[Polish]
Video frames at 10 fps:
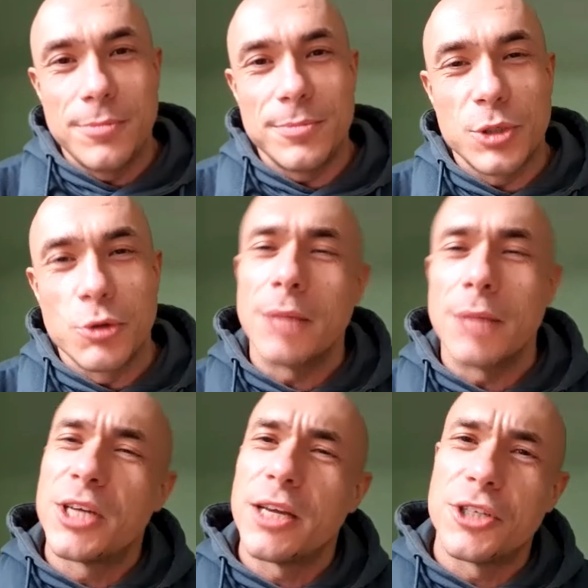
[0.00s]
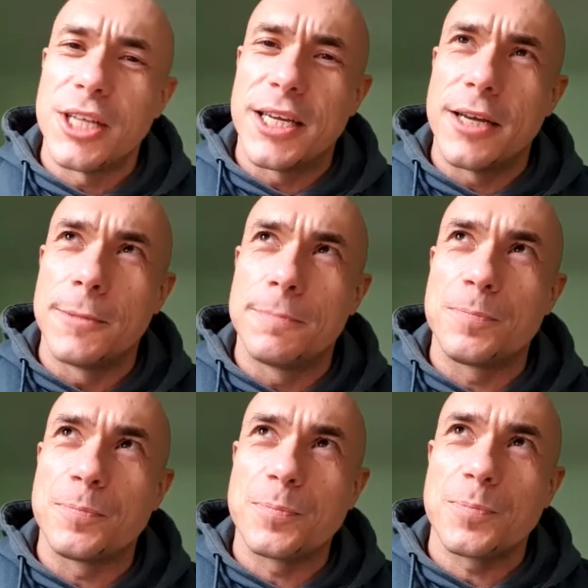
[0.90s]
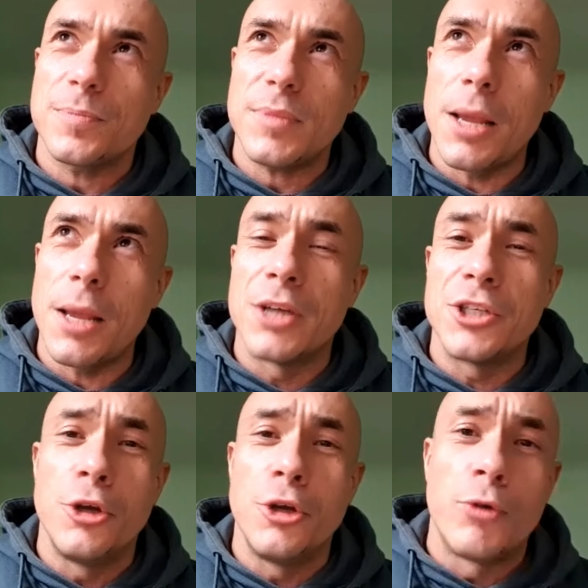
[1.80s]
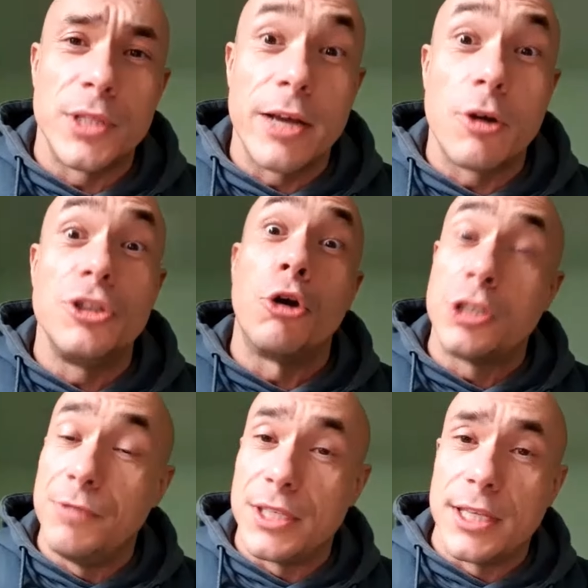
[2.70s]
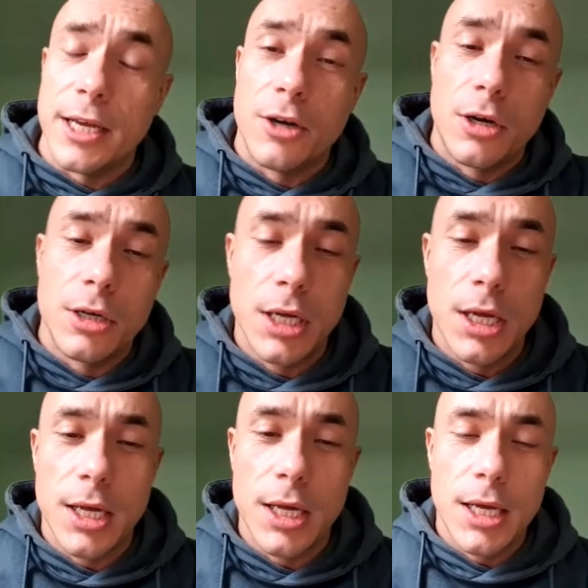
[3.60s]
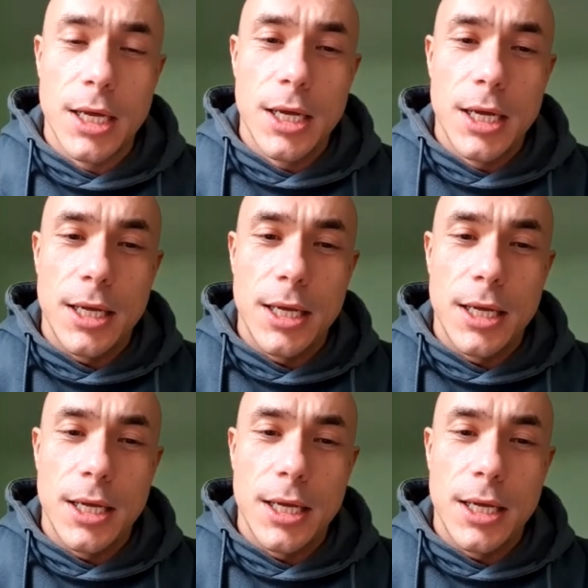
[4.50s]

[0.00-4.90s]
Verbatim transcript: szukam czegoś takiego bardziej nieuchwytnego, nieoczywistego mhm.